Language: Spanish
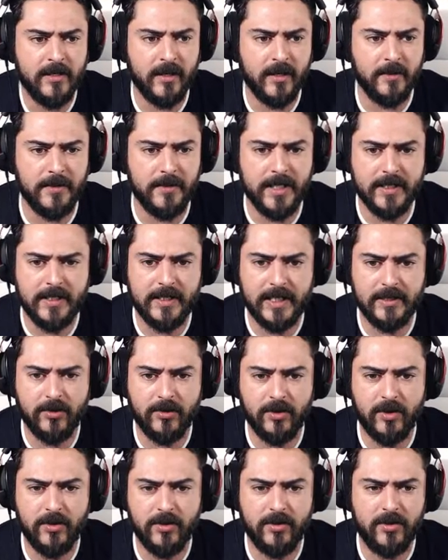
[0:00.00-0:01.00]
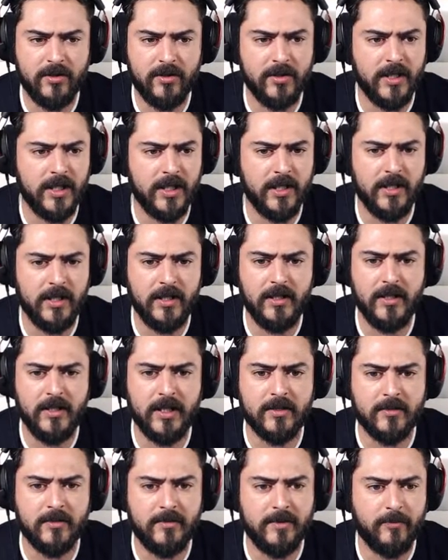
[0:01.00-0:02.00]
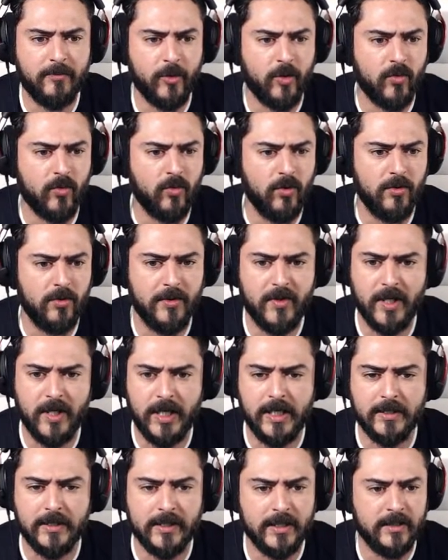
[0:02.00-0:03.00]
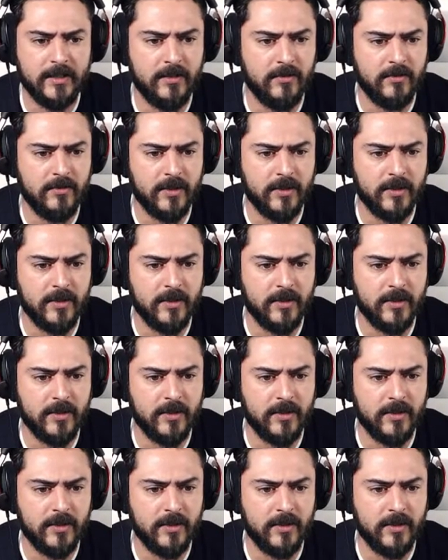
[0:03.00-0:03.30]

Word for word: revienta todo y a tomar por culo bicicleta